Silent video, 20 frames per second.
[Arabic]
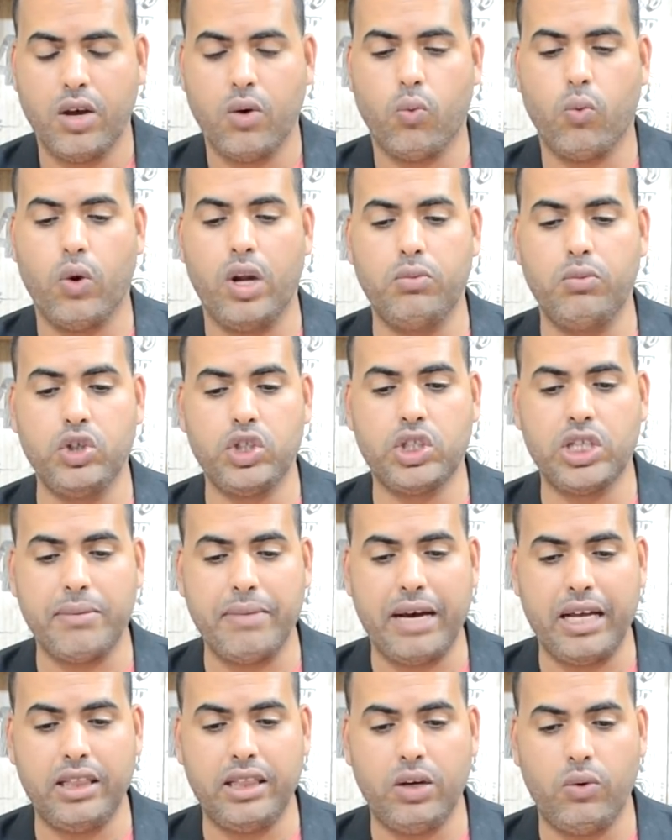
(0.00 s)

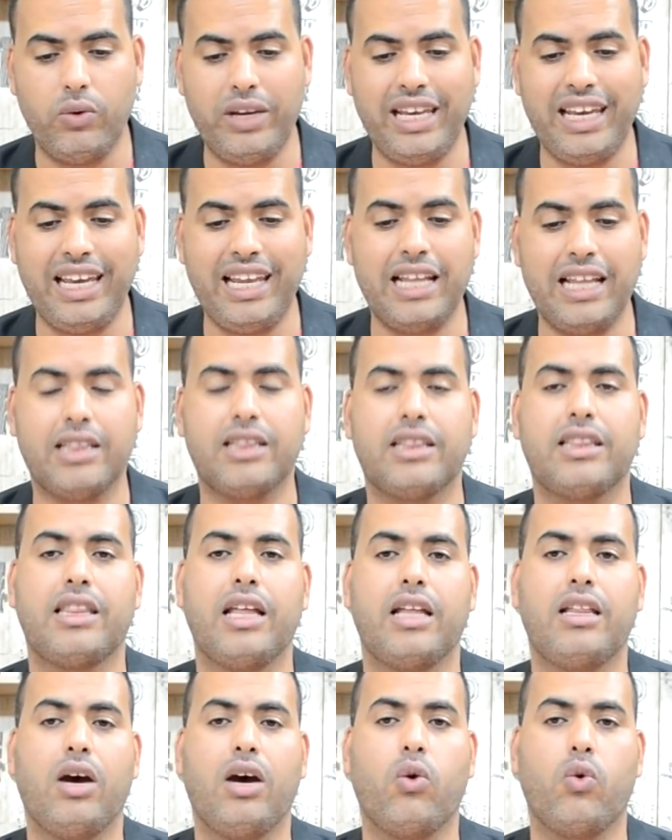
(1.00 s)
والمجتمع الدولي إلى
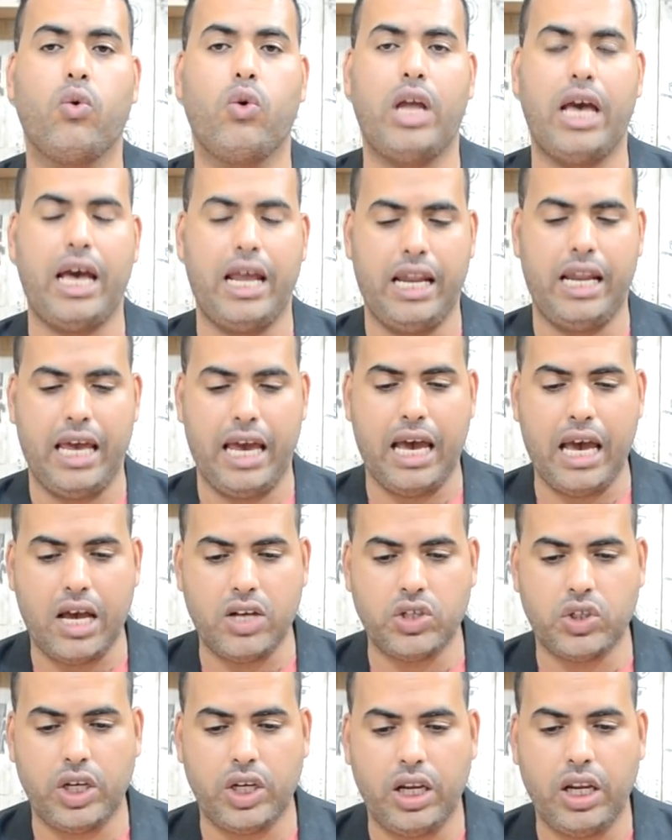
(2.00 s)
التدخل
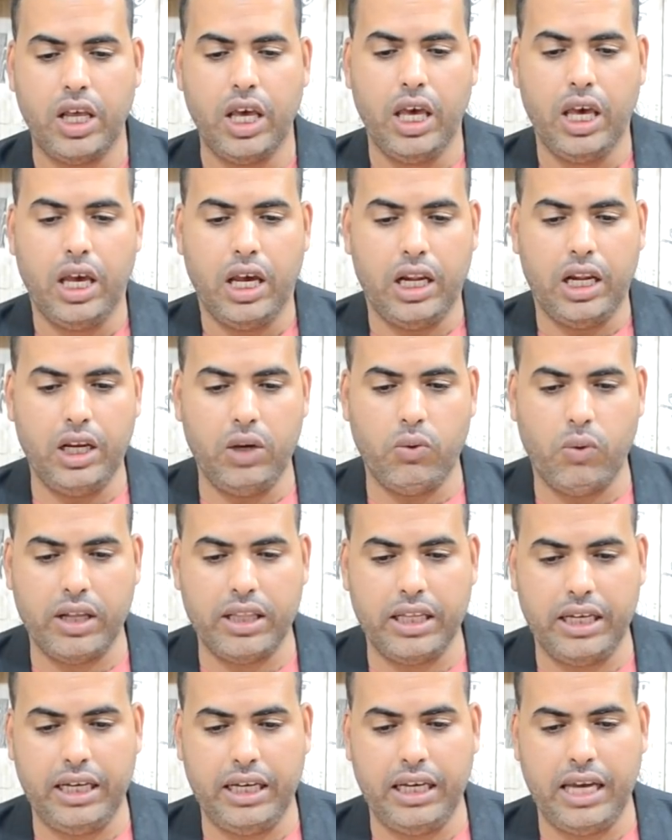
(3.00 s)
العاجل
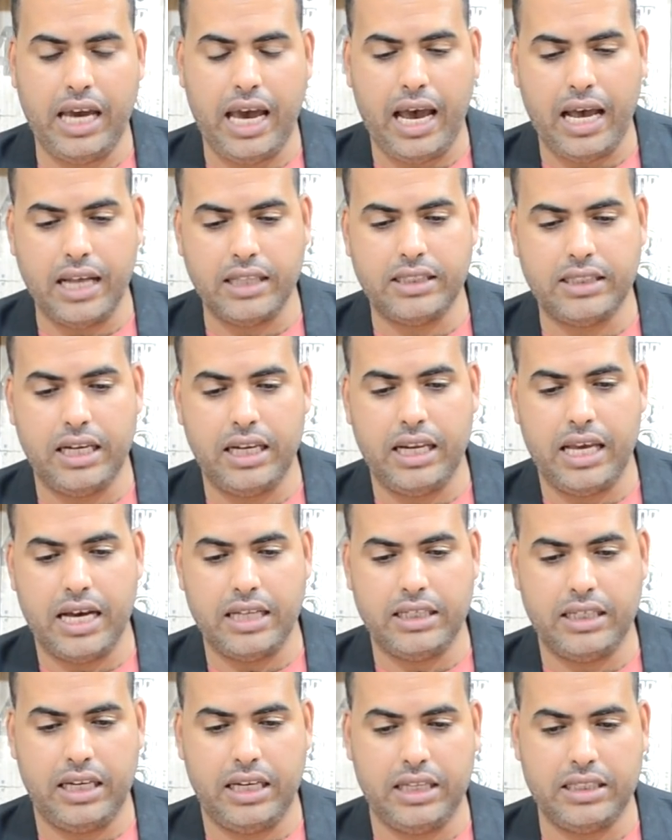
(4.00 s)
لوضع حد
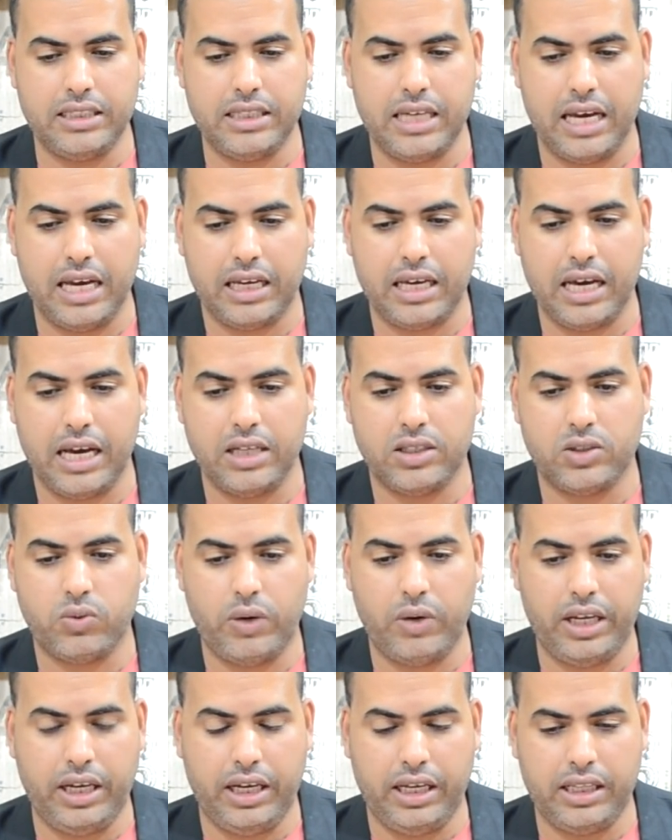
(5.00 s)
لهذه الانتهاكات
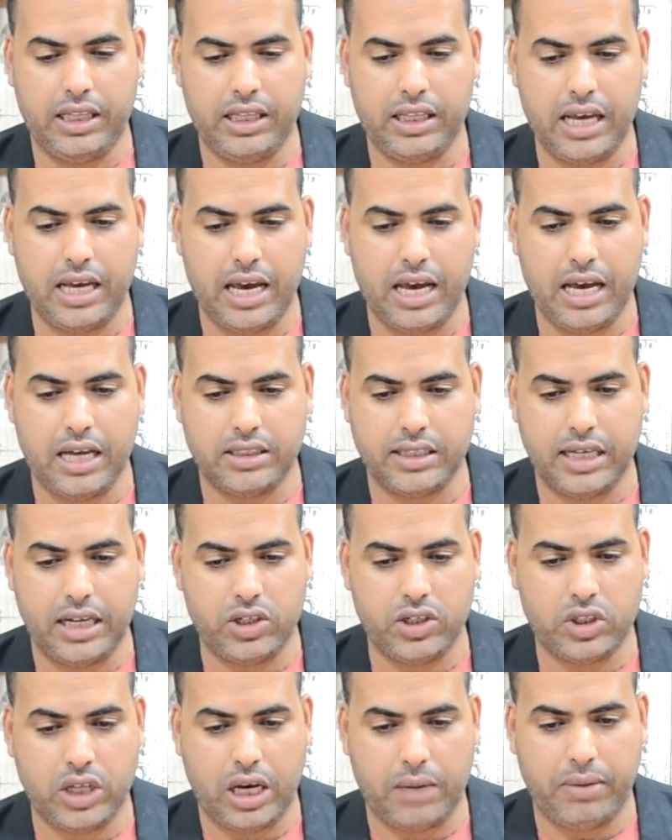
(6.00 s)
والاعتداءات على
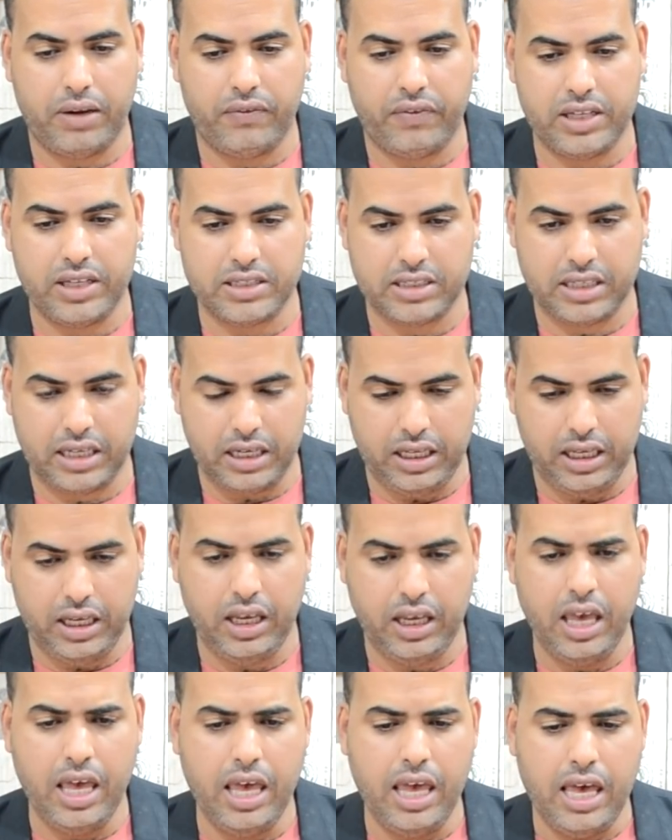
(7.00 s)
الشعب الفلسطيني